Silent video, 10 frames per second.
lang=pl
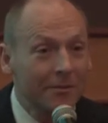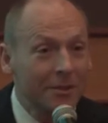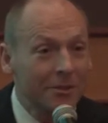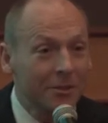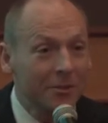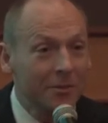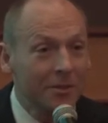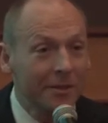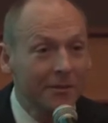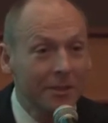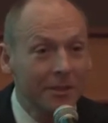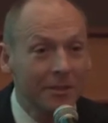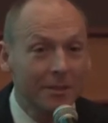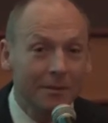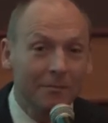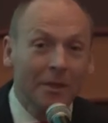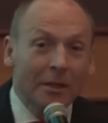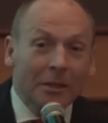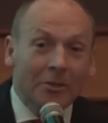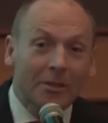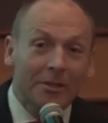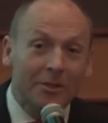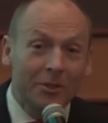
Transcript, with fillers: zaczęliśmy dostawać listy. Czyli